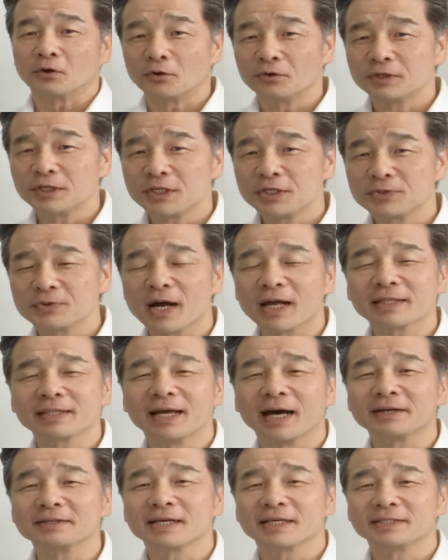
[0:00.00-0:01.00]
こんにちは
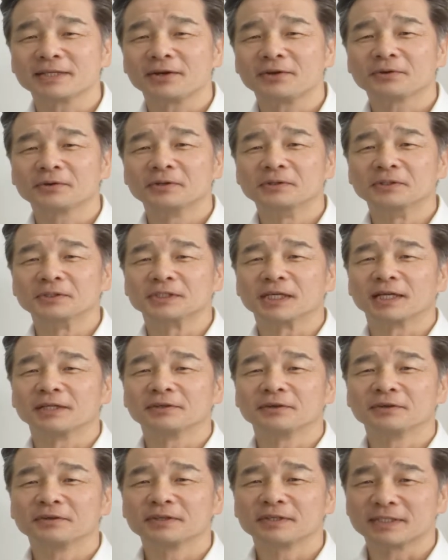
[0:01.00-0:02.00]
春風旅行
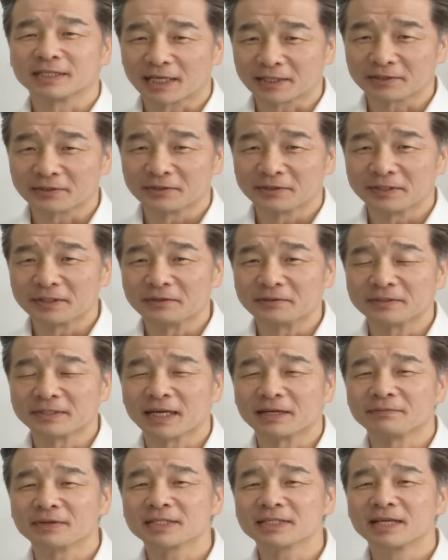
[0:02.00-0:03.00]
者の佐藤でご
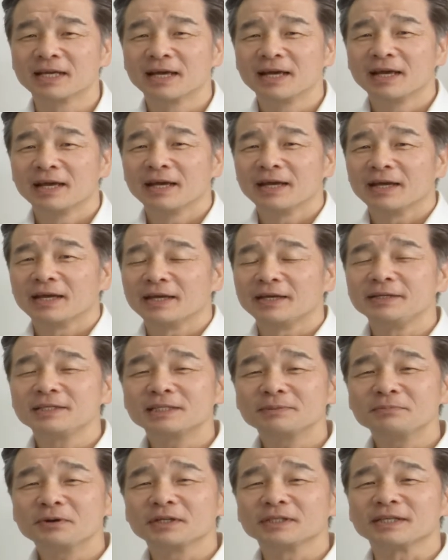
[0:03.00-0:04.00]
ざいますい
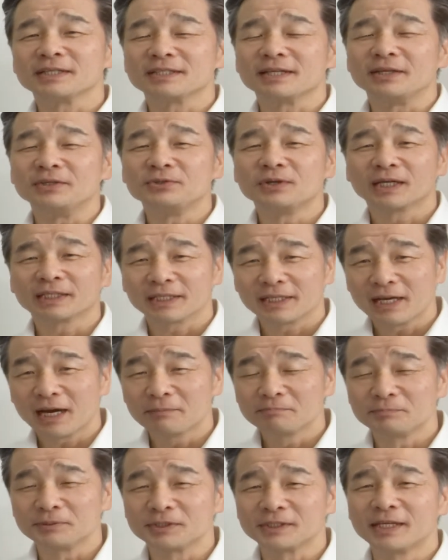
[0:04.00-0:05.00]
つもはですね夕方に
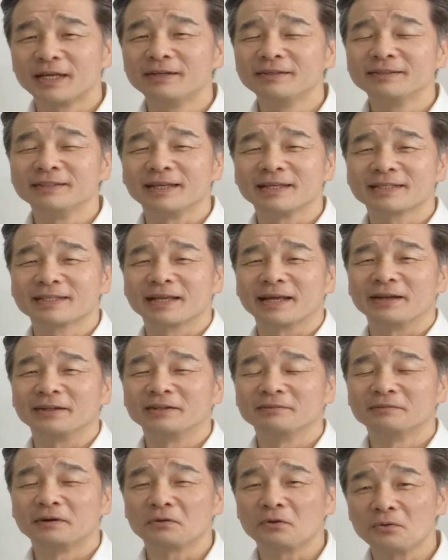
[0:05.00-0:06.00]
アップしてるんですけれ
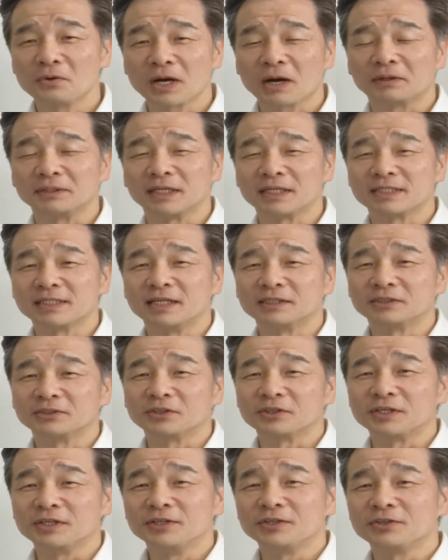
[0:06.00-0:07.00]
ども今回はですねちょっ
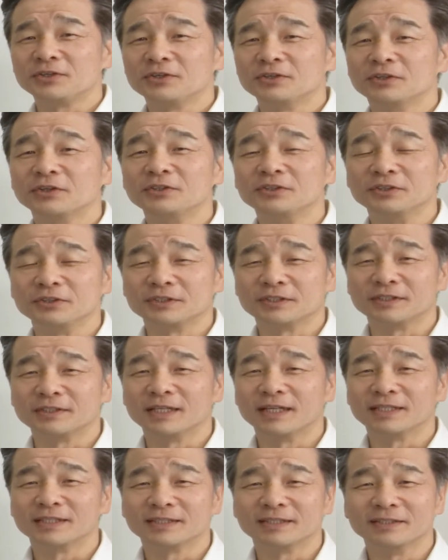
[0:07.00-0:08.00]
と緊急のニュース
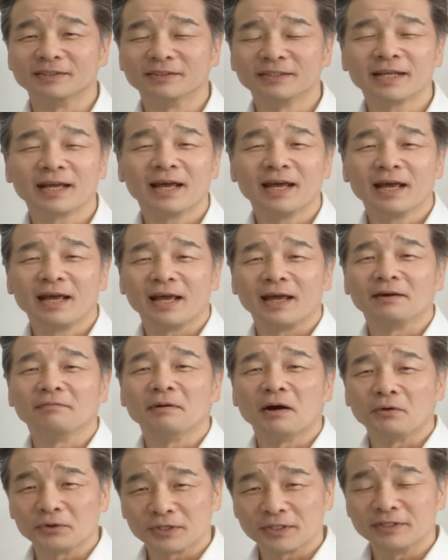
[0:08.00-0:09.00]
ですので、え
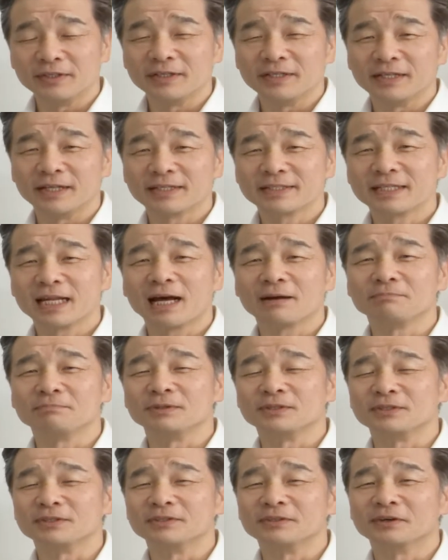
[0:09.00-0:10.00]
まあ、お昼にですね
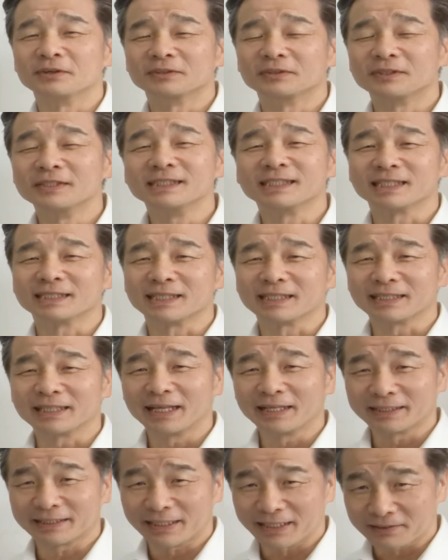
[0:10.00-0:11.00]
アップすることにさせ
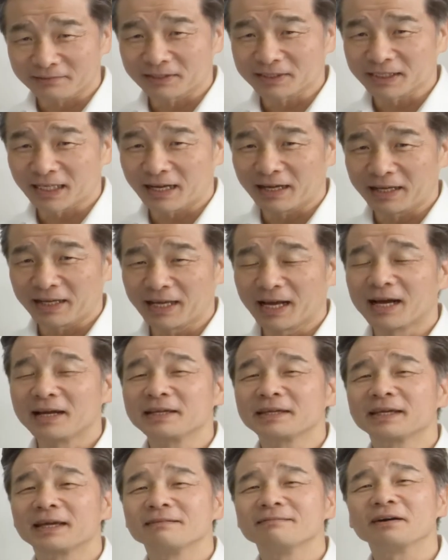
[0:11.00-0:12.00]
ていただきました、え
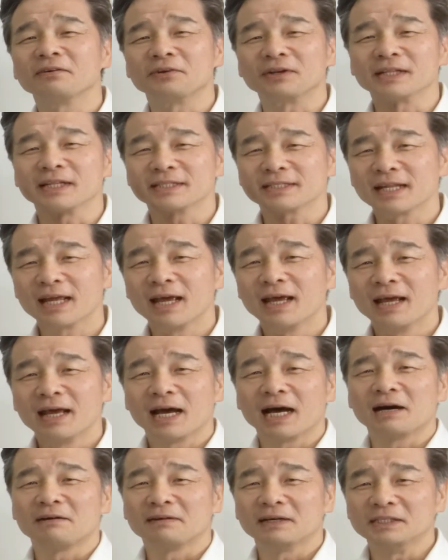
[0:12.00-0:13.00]
案件はこれですね
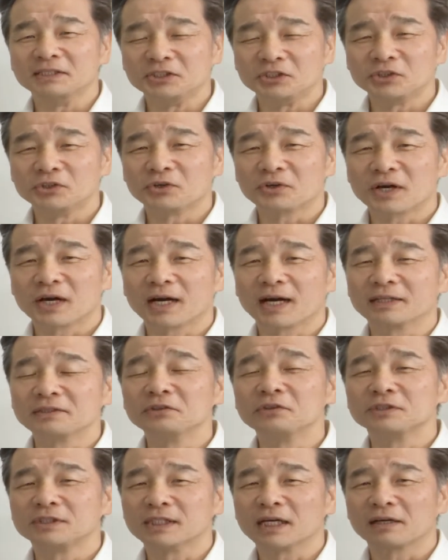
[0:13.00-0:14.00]
ハワイ14日間
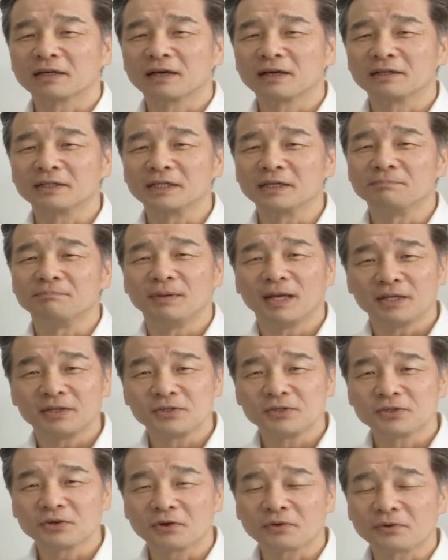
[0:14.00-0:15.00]
の自宅隔離
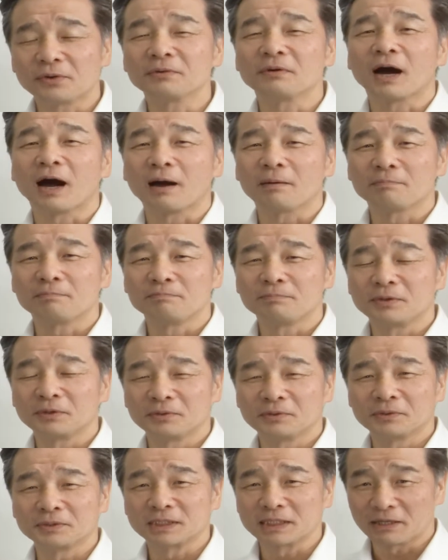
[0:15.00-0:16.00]
免除これを発
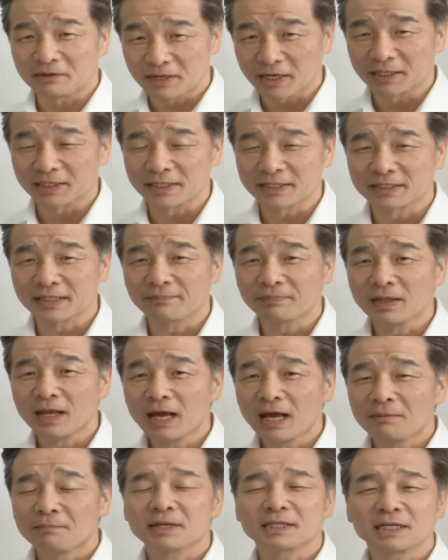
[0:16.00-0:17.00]
表したわけですね、
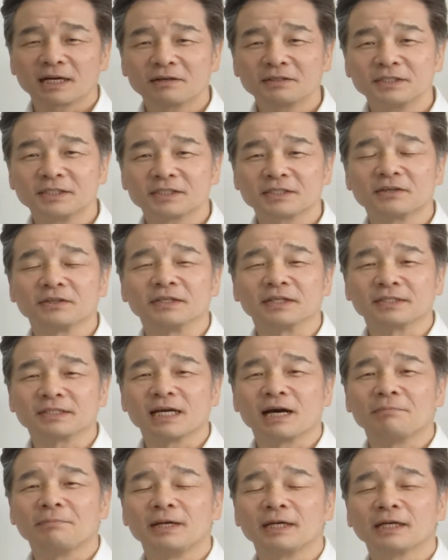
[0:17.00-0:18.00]
まあ、昨日のです
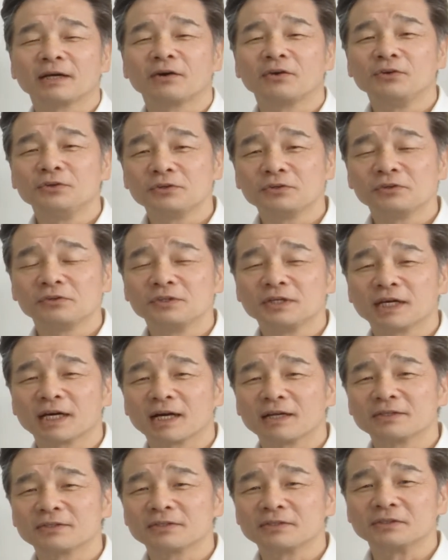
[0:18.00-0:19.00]
ねアメリカの入国に
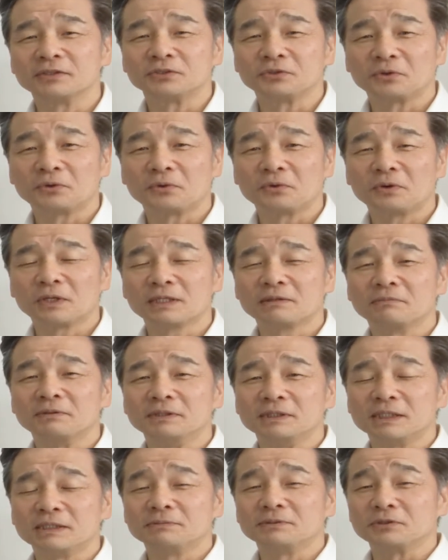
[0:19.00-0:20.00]
関する情報でも
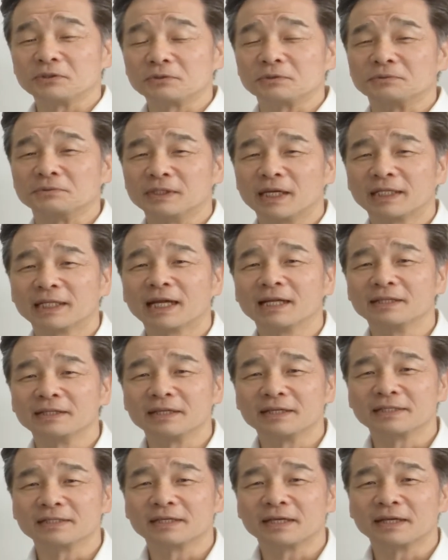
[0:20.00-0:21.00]
一部ちょっと触れたん
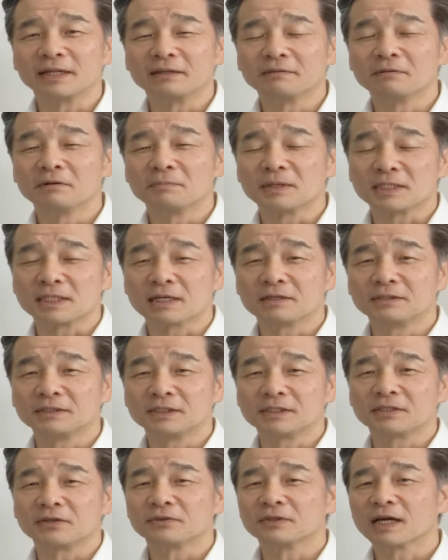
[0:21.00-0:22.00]
ですけれども、まあ、昨
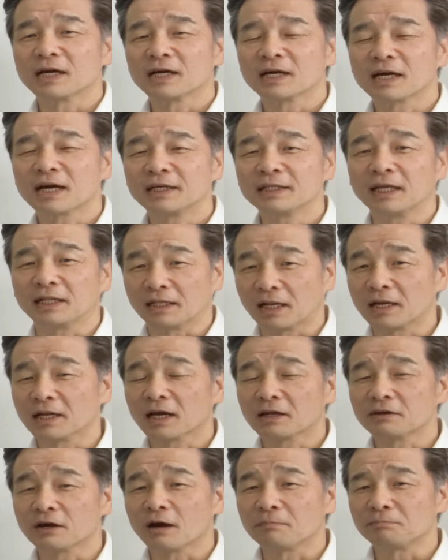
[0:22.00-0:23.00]
日の段階で何
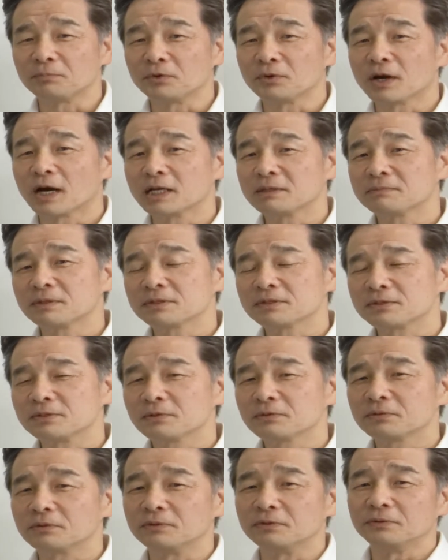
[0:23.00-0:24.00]
らかの発表があります
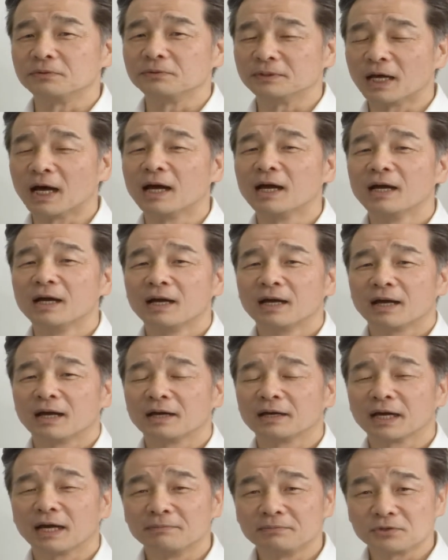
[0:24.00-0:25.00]
よというふうな
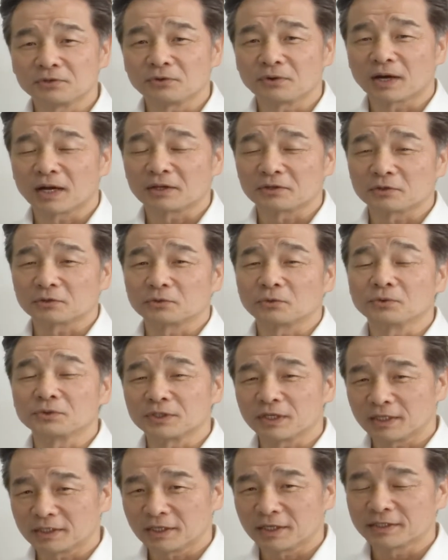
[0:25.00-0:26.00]
外務省からちょっと
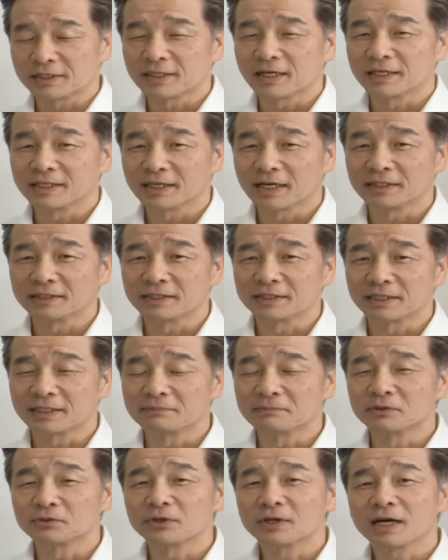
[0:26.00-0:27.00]
教えていただいたんですけ
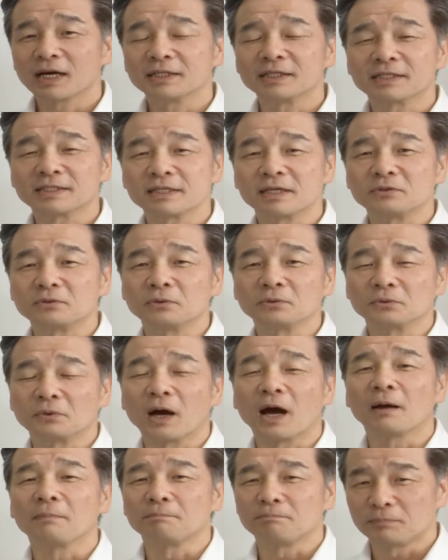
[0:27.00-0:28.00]
どもそれがですねとうとう
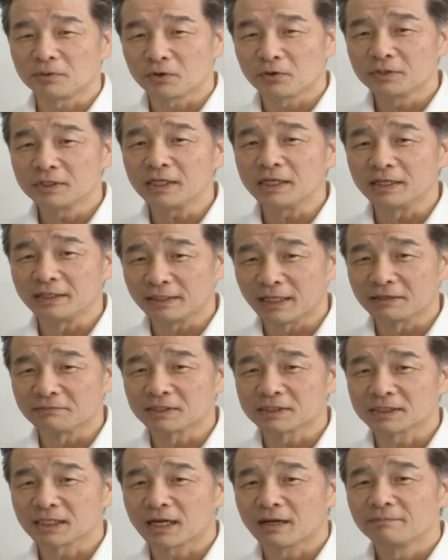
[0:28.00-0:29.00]
発表になり
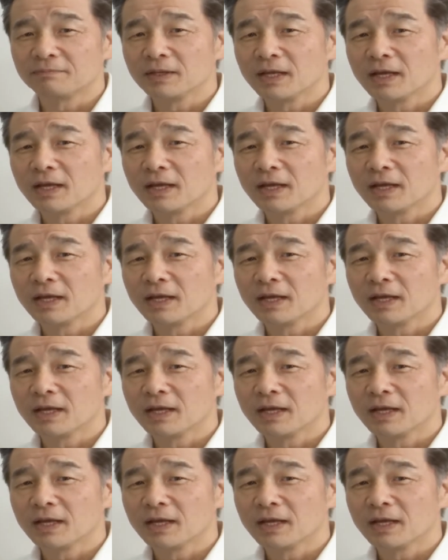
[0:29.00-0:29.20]
ました、